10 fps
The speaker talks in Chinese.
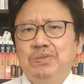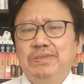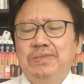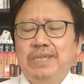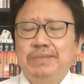
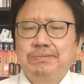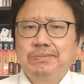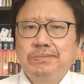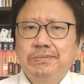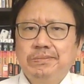时
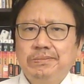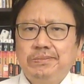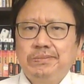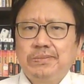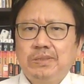
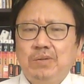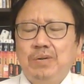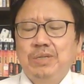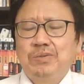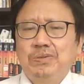代。”王沪
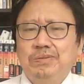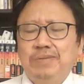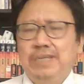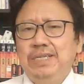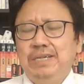宁说：“等一下，